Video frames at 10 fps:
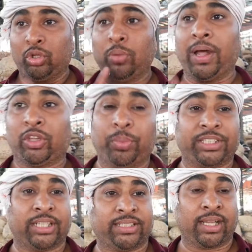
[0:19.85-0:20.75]
दो बातों
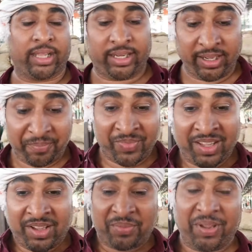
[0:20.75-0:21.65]
पे चर्चा करेंगे
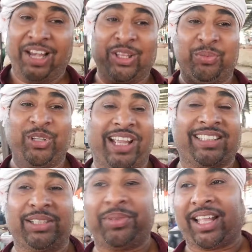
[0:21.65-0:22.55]
पहली तो मुझे
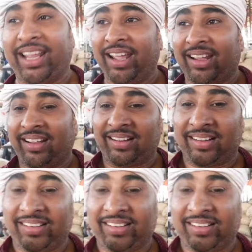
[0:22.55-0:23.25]
एक चीज़ बताइए